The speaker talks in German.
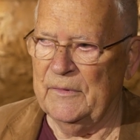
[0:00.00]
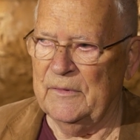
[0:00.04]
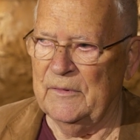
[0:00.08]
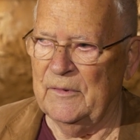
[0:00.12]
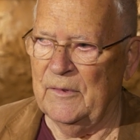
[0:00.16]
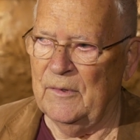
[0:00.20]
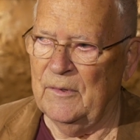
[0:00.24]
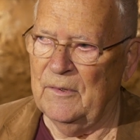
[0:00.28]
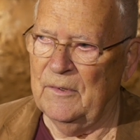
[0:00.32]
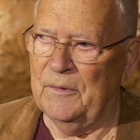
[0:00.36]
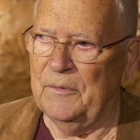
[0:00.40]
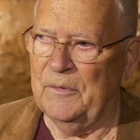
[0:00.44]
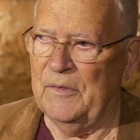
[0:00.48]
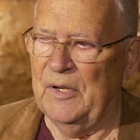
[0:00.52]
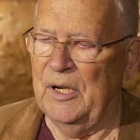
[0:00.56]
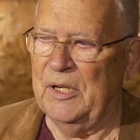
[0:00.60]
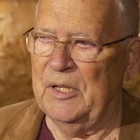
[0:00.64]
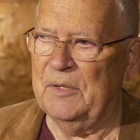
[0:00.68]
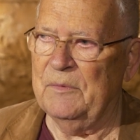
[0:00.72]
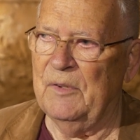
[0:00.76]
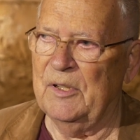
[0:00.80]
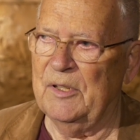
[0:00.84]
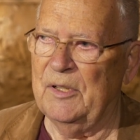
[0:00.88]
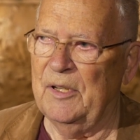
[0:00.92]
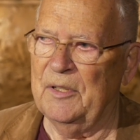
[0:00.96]
ja,
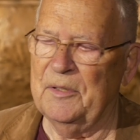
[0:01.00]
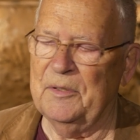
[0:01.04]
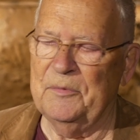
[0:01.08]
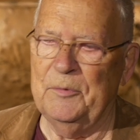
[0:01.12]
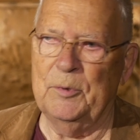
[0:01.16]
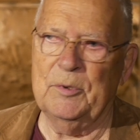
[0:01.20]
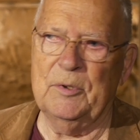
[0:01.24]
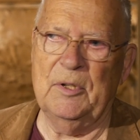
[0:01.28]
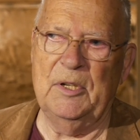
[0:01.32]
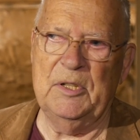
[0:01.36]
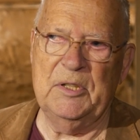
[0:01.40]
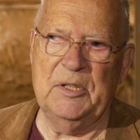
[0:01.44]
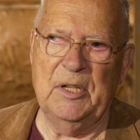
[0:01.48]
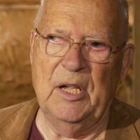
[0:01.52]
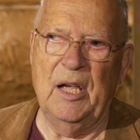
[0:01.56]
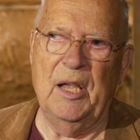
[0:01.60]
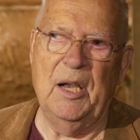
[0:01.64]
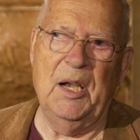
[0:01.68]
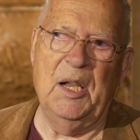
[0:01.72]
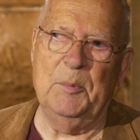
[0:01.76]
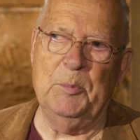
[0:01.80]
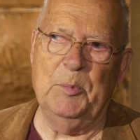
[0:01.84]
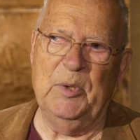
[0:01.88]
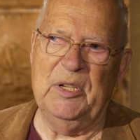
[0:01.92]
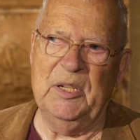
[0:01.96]
vielleicht war das wirklich der
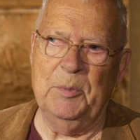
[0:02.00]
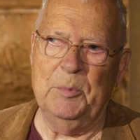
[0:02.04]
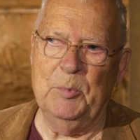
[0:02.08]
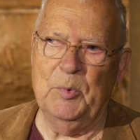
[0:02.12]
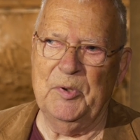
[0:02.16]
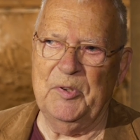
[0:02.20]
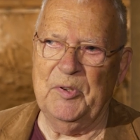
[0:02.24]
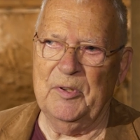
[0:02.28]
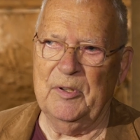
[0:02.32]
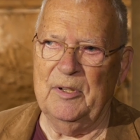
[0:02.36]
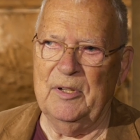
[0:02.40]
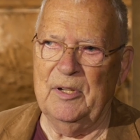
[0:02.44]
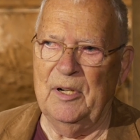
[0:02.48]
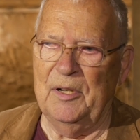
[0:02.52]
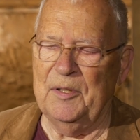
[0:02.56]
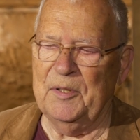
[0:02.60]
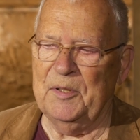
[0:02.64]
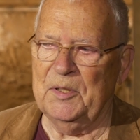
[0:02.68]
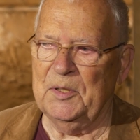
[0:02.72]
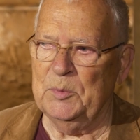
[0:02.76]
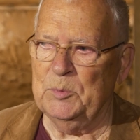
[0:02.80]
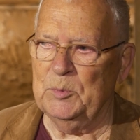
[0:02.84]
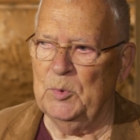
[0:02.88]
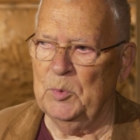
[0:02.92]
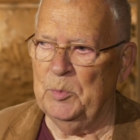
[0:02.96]

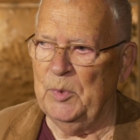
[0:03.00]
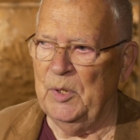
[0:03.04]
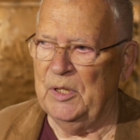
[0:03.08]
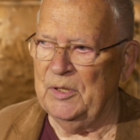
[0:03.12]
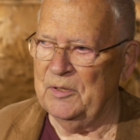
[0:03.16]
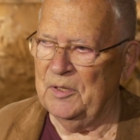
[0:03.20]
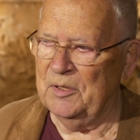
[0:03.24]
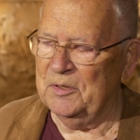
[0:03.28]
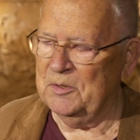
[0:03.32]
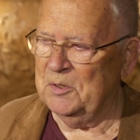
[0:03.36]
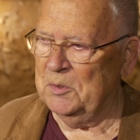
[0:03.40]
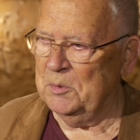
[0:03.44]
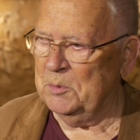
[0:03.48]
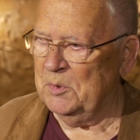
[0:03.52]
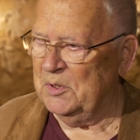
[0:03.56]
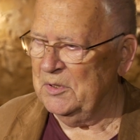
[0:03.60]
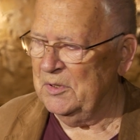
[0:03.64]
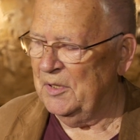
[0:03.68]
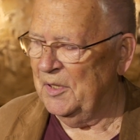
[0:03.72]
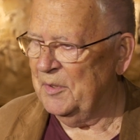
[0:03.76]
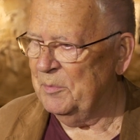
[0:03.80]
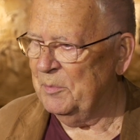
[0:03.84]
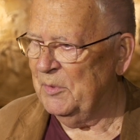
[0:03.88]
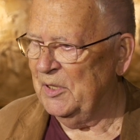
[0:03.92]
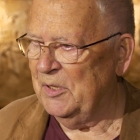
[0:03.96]
alleremotionalste Moment. Das kann man
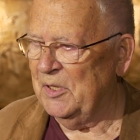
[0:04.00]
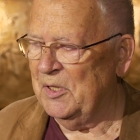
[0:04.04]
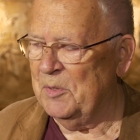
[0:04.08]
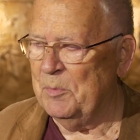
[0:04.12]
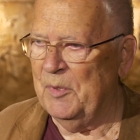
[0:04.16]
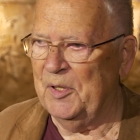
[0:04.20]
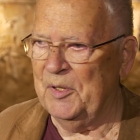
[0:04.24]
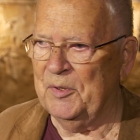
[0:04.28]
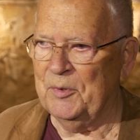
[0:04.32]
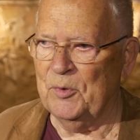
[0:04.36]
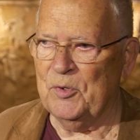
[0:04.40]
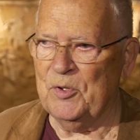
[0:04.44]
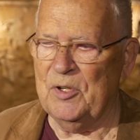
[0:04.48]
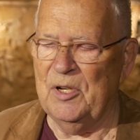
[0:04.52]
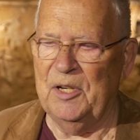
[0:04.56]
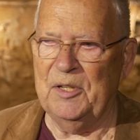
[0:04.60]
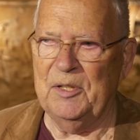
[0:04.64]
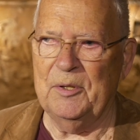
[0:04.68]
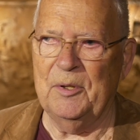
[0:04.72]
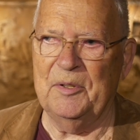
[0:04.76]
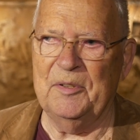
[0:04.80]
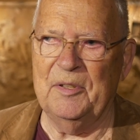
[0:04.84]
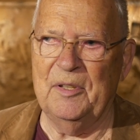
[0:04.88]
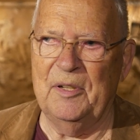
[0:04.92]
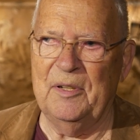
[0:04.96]
jetzt mal nicht mehr so
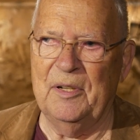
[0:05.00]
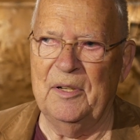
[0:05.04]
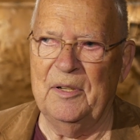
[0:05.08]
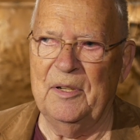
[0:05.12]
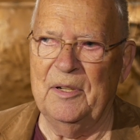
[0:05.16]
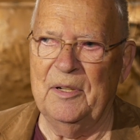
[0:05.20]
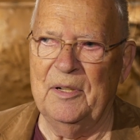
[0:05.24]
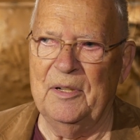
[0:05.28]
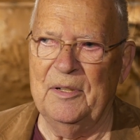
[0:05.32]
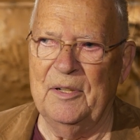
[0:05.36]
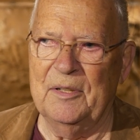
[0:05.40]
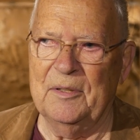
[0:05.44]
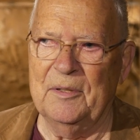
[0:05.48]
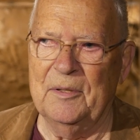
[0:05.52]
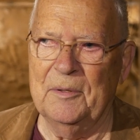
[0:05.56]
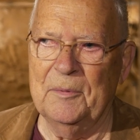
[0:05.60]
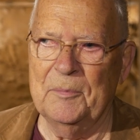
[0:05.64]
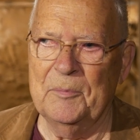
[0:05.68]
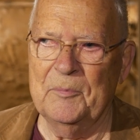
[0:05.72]
schlecht auseinanderhalten.